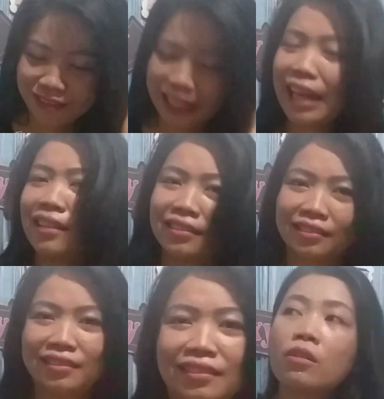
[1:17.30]
Ah,
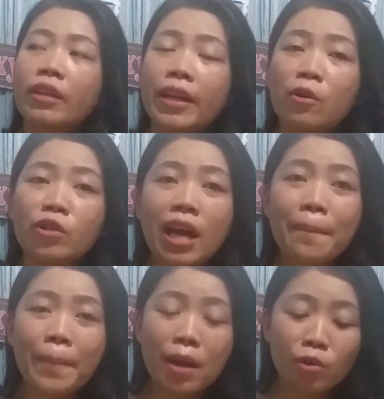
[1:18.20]
kay unang
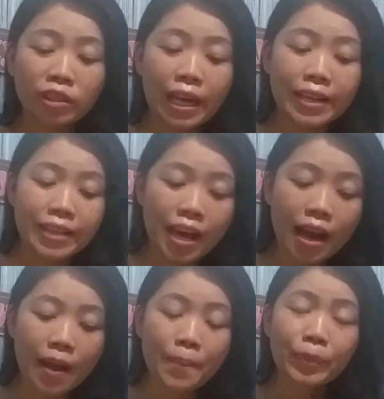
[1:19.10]
pangutan
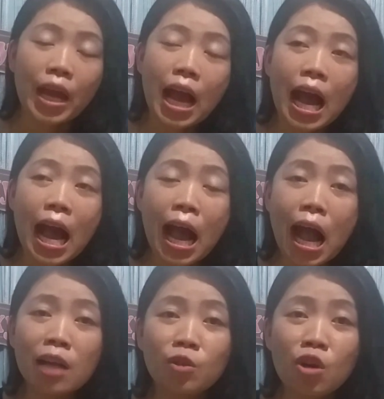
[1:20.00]
na.
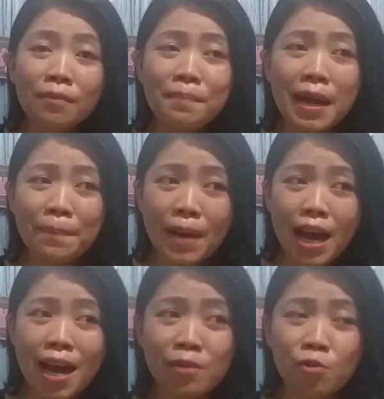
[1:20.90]
Ang gugma
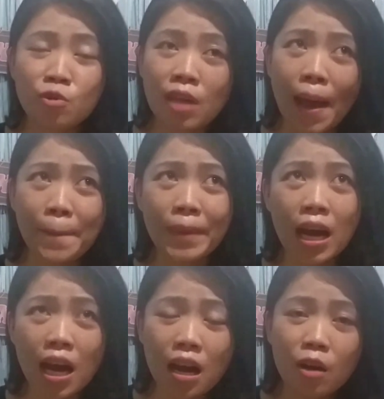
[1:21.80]
ba
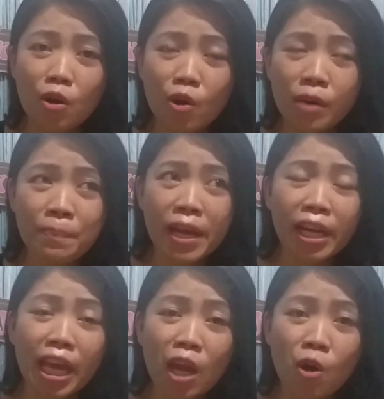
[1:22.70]
susama or
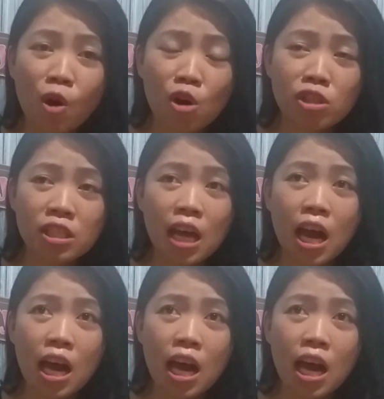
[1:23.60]
pareho sa